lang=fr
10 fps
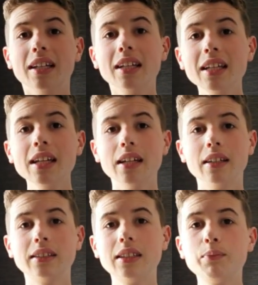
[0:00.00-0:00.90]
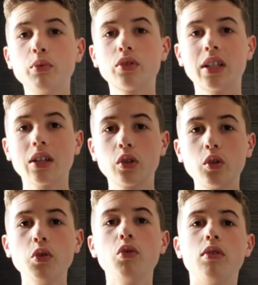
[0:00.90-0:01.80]
Et c'est pour ça
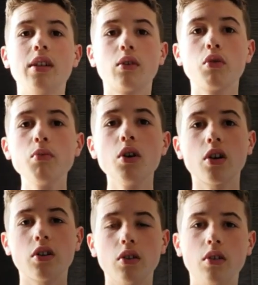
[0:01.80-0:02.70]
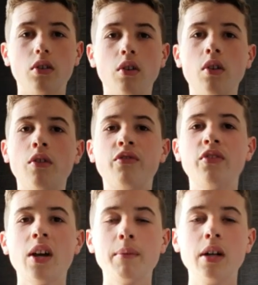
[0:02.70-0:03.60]
que les rumeurs euh,
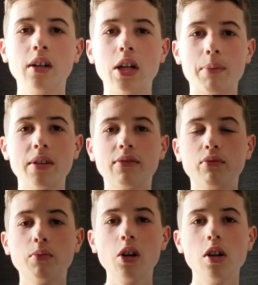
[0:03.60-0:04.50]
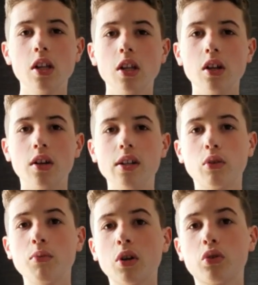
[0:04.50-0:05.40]
enflamment la planète football, les
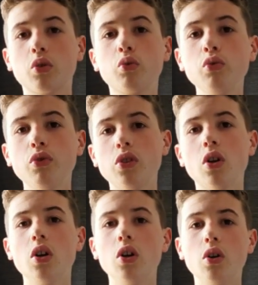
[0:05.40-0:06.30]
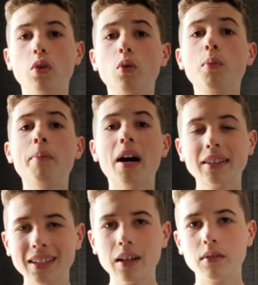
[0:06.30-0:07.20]
rumeurs surtout venant au
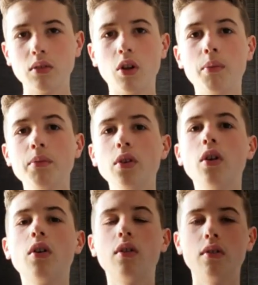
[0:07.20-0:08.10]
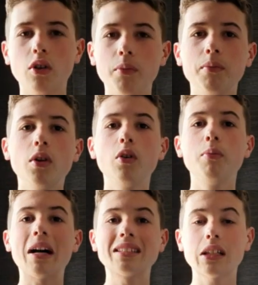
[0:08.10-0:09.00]
Barça, l'emmenant, l'emmenant au
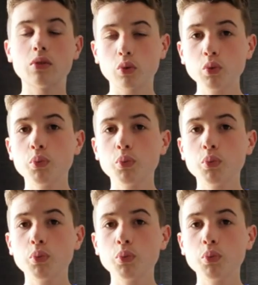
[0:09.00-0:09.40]
Barça surtout.